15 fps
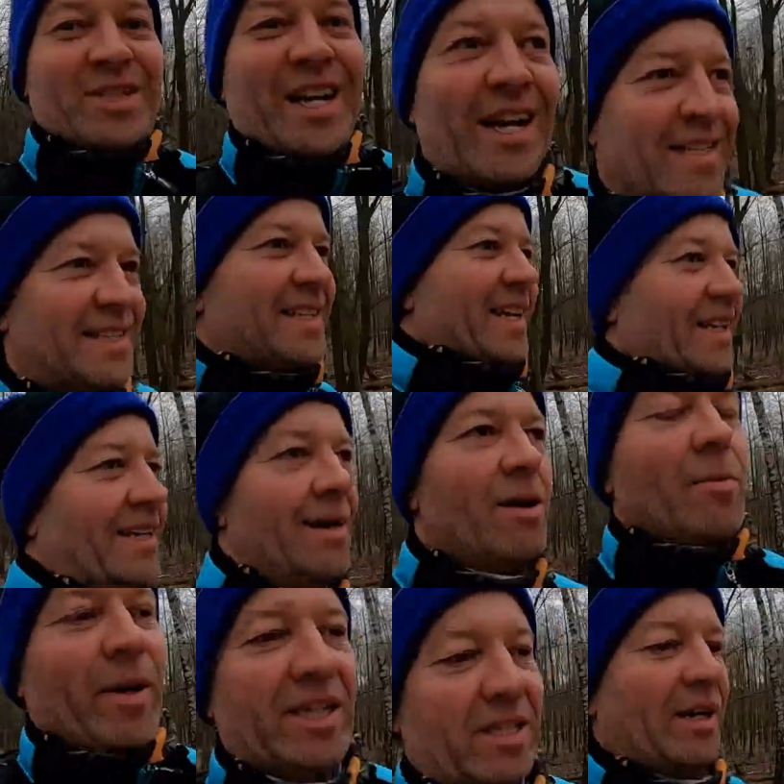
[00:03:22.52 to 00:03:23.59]
Uhr zeigt 10
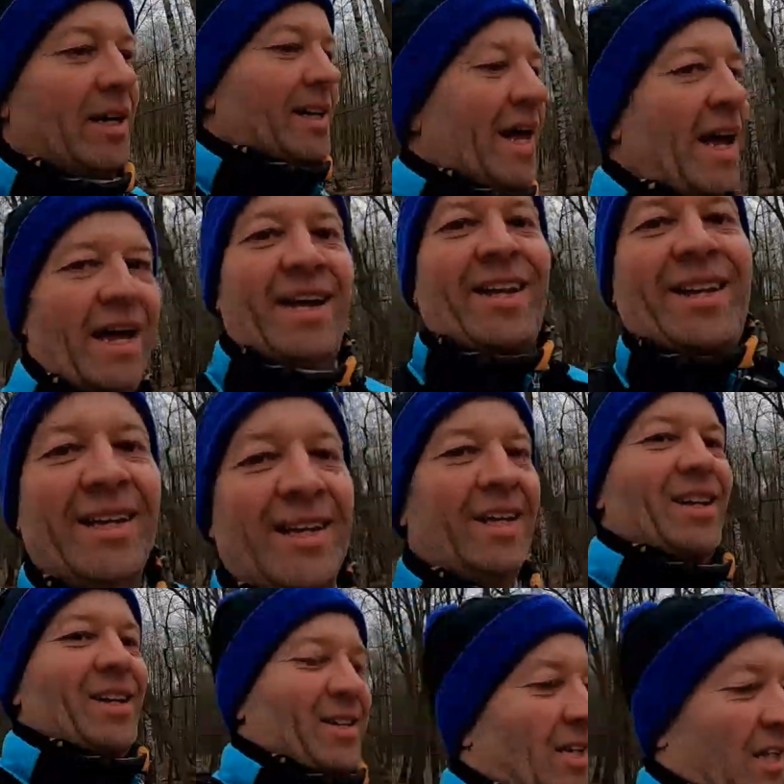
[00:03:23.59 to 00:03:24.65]
Kilometer an.
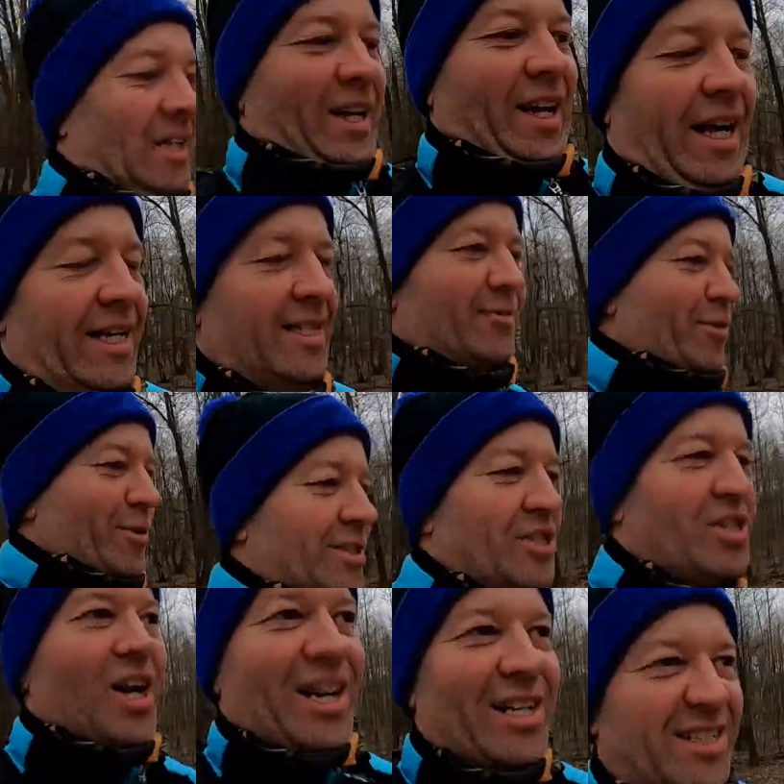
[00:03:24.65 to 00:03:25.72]
Es fühlt
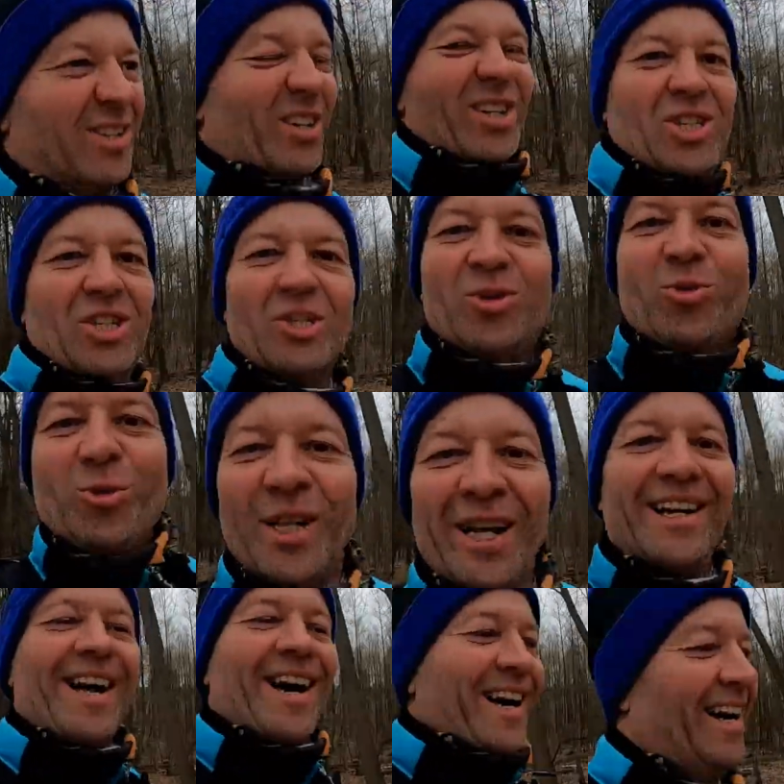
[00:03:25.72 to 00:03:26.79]
sich alles so richtig gut
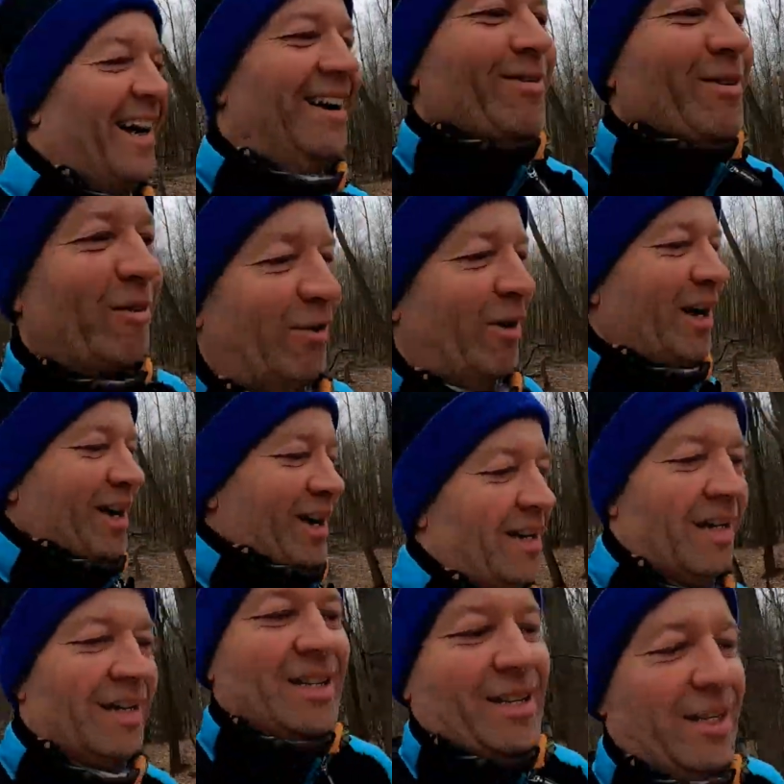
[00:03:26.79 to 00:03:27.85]
an, einwandfrei,